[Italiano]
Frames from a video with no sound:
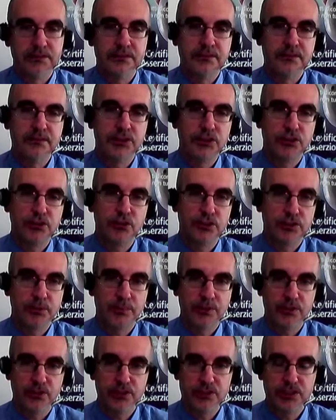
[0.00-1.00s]
Disclosure
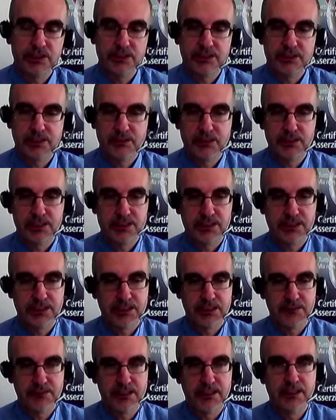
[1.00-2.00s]
Project, è
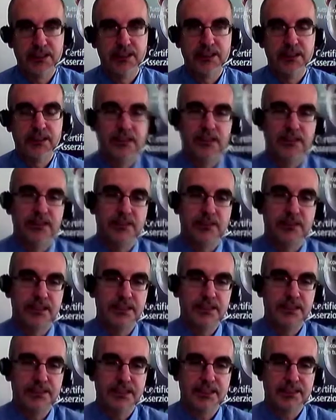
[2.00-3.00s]
un'iniziativa eh,
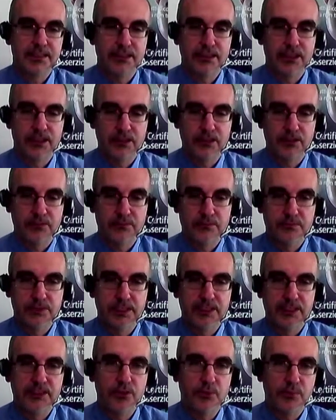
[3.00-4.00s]
realizzata da un
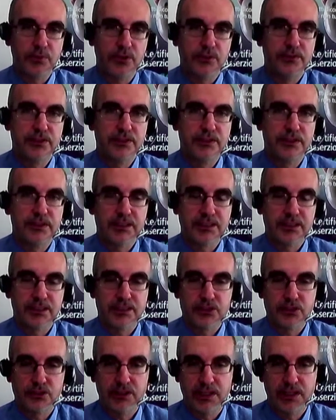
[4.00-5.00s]
ente no profit
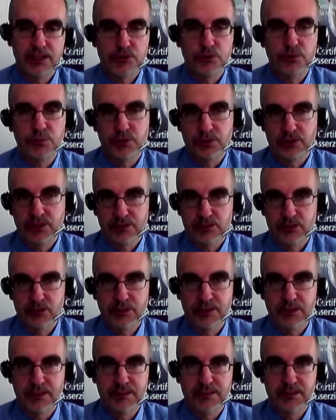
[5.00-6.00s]
internazionale supportato
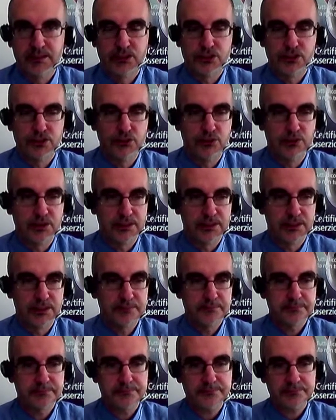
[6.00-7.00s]
da, dalle Nazioni Unite,
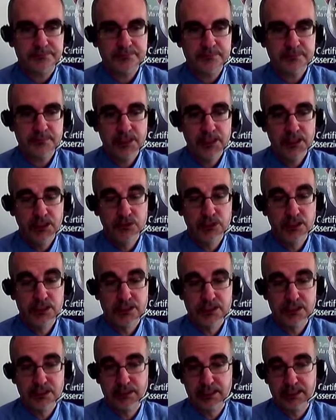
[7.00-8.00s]

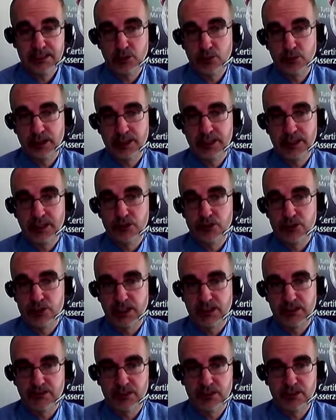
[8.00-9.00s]
iniziativa che da qualche anno c'è a
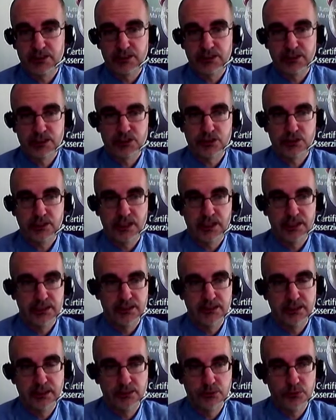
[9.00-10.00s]
livello internazionale e
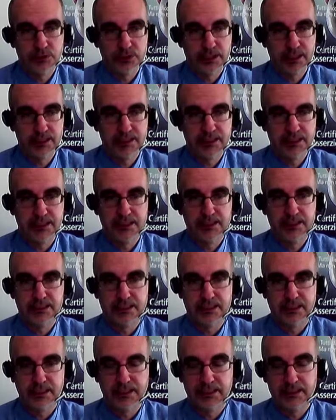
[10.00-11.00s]
da due o tre anni anche in
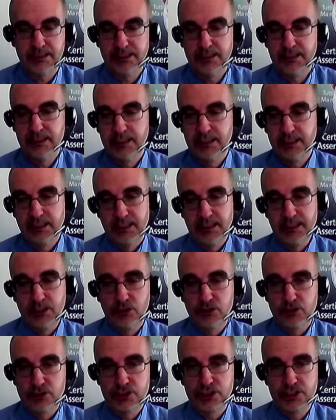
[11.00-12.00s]
Italia e
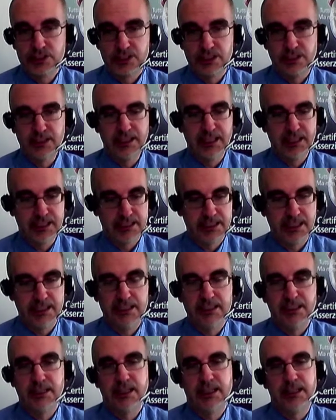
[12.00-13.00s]
consiste nel
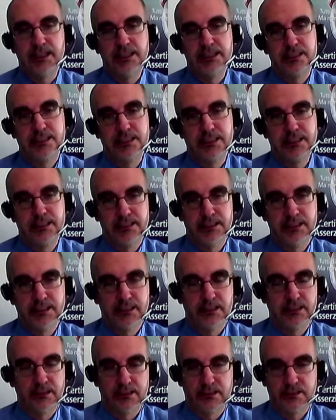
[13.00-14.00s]
chiedere alle
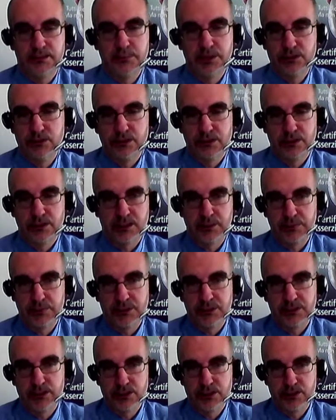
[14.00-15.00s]
aziende eh, di maggiore
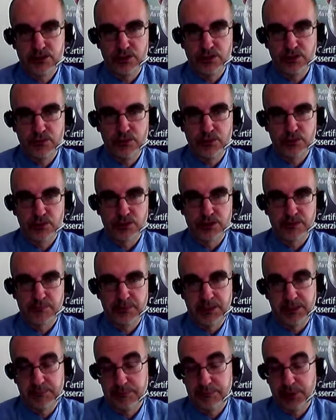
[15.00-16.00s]
capitalizzazione in borsa,
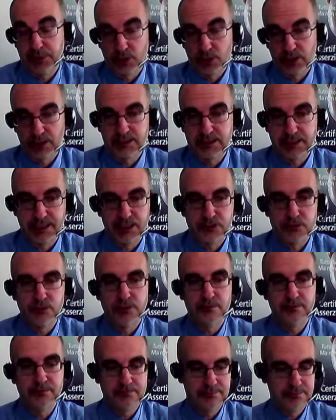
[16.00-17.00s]
e per ora in Italia sono
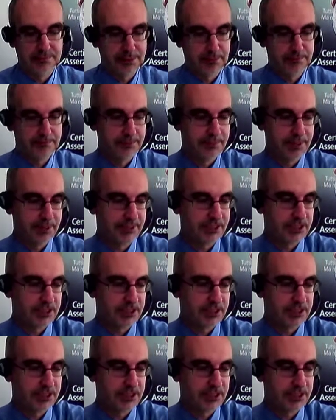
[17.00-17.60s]
le, le prime